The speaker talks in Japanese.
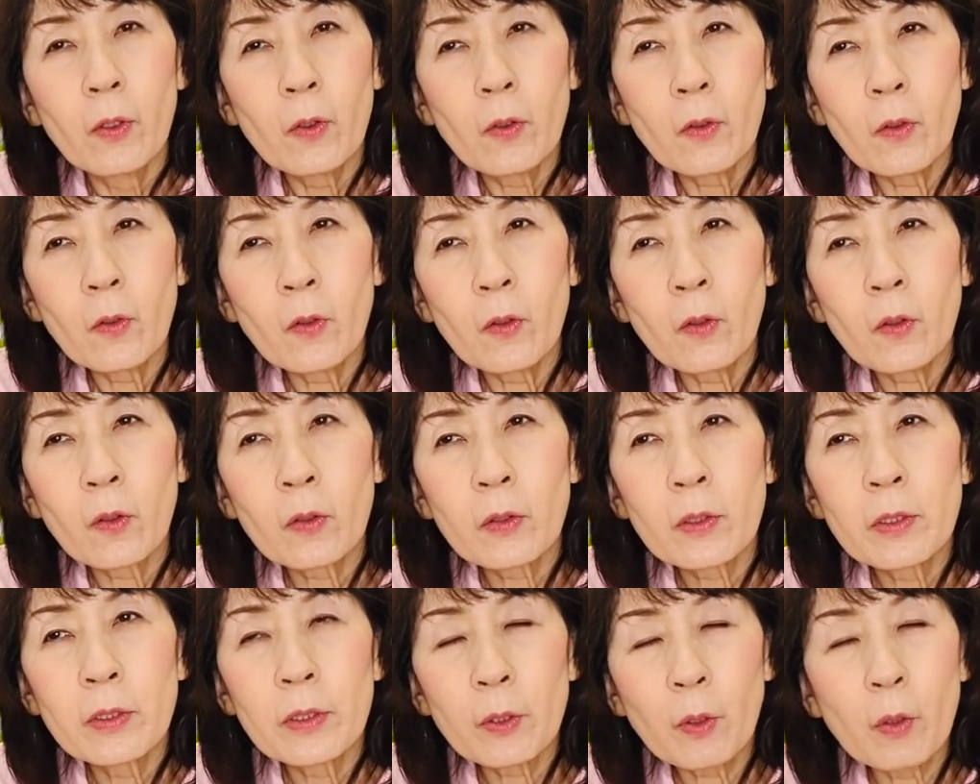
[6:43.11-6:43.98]

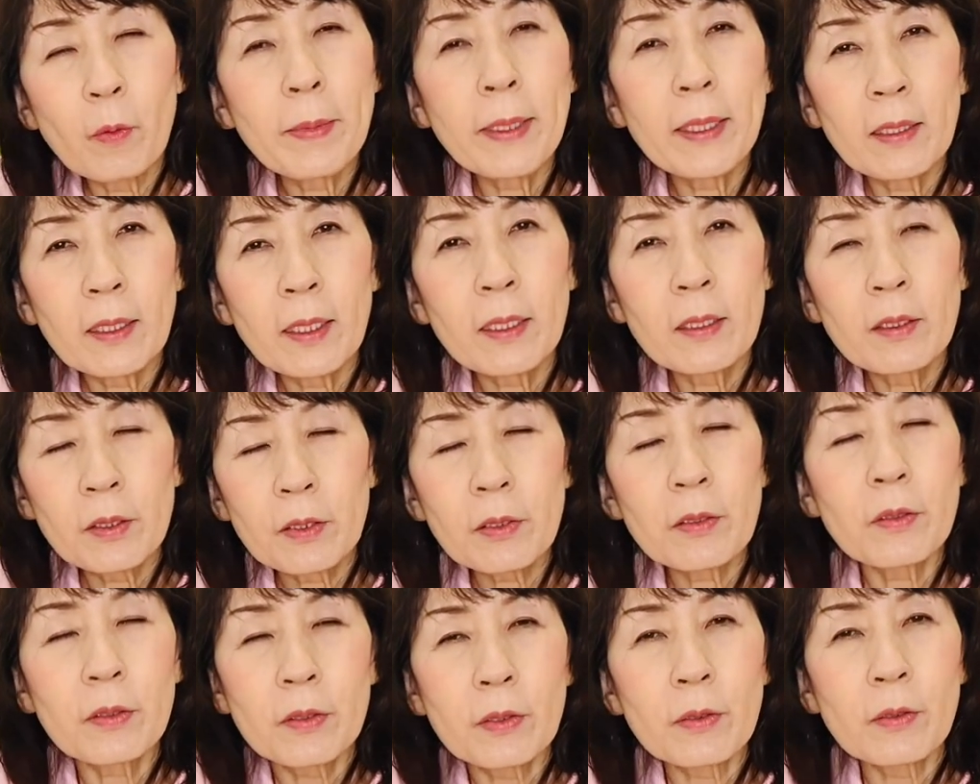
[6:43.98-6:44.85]
表面ね
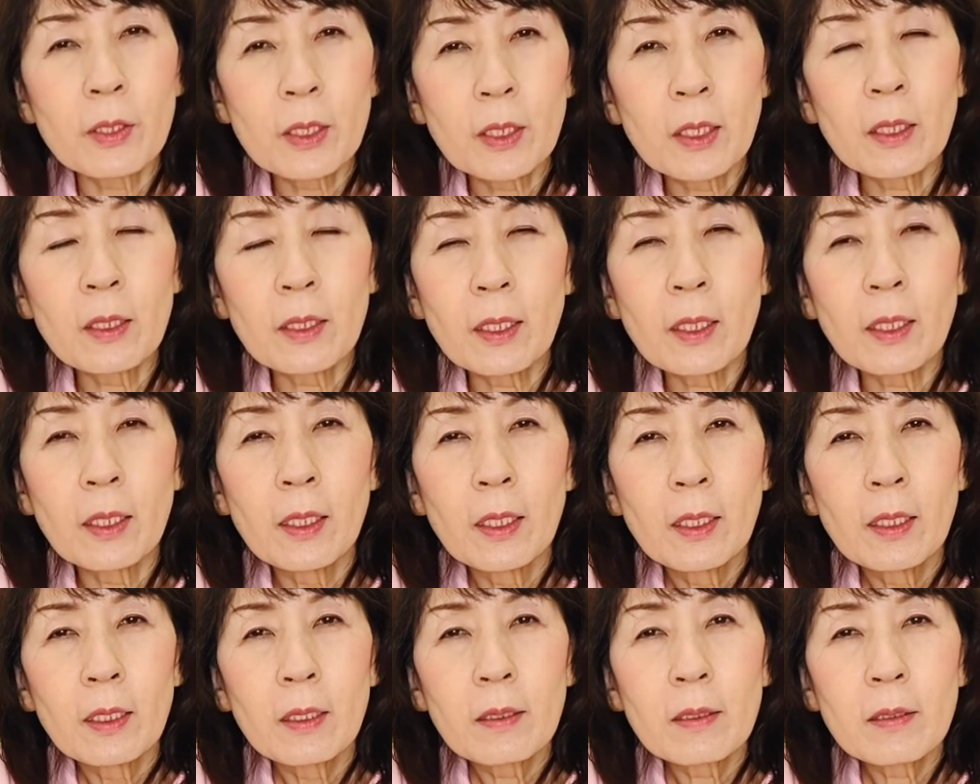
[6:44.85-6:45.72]
ツルツルしてて
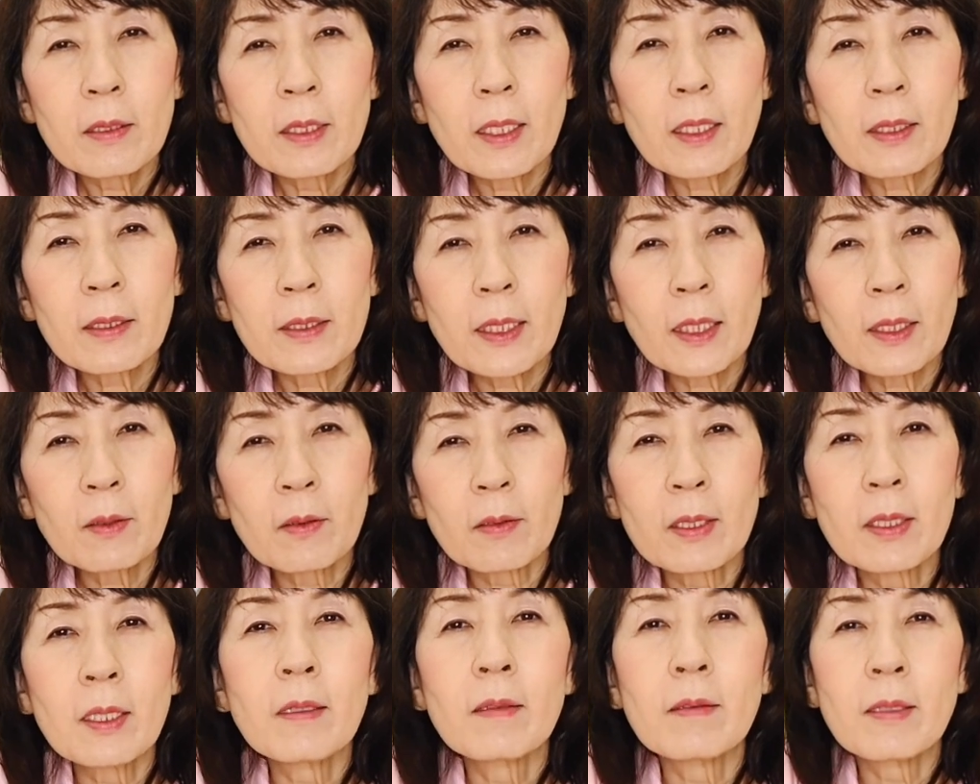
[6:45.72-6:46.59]
ツヤツヤっ
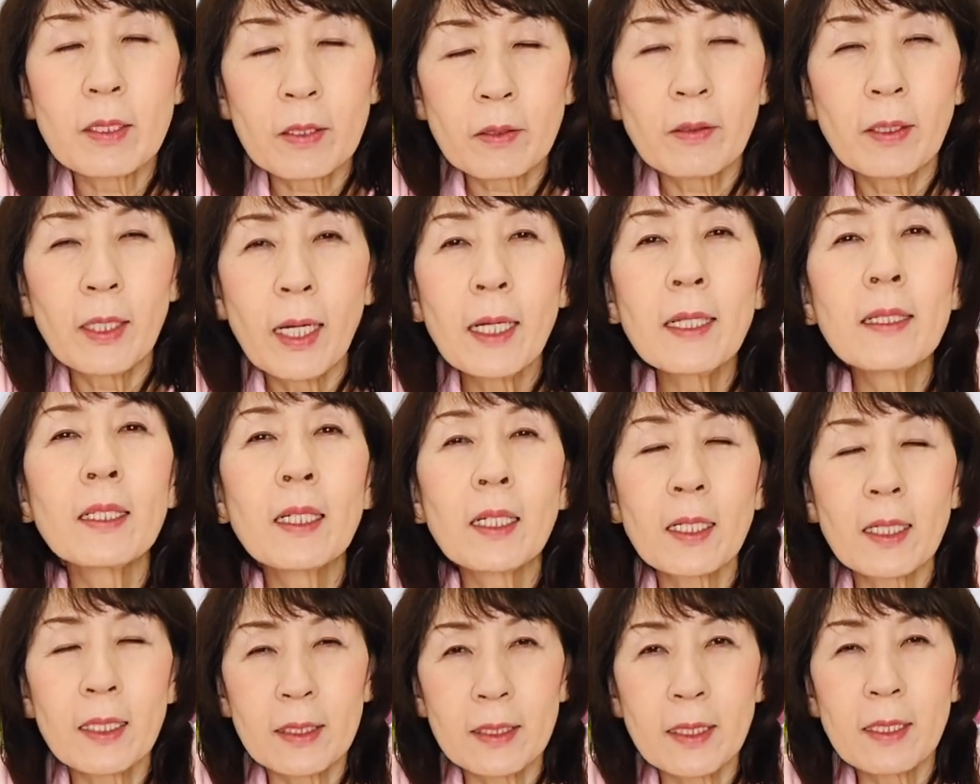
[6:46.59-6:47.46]
としてるでしょ。あん
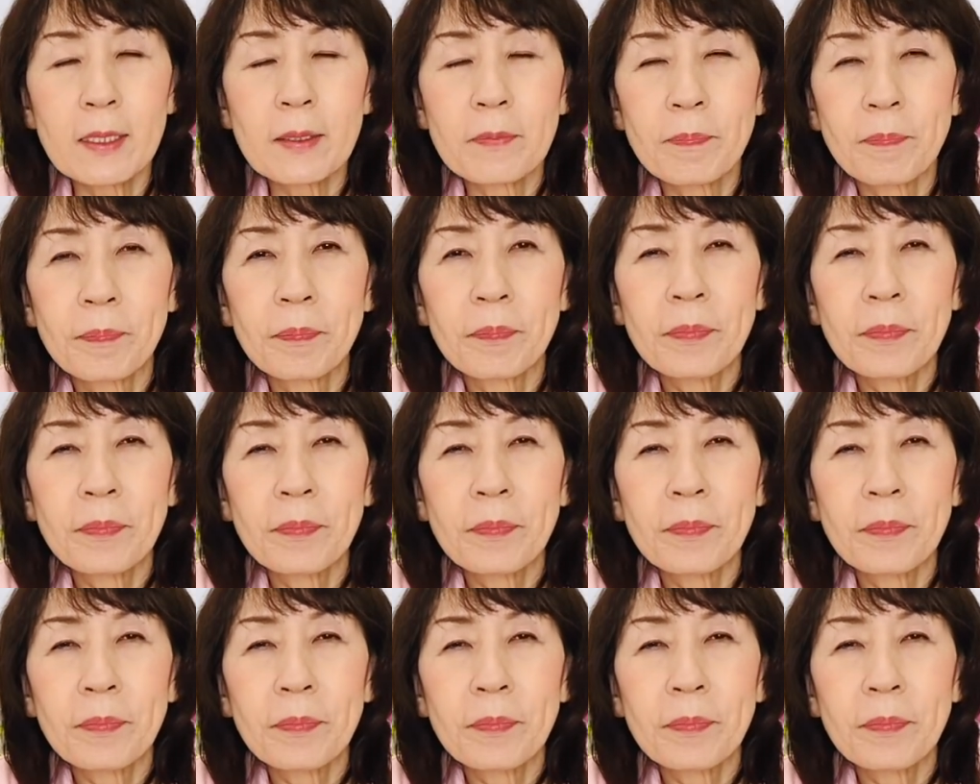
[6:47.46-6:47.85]
な感じです。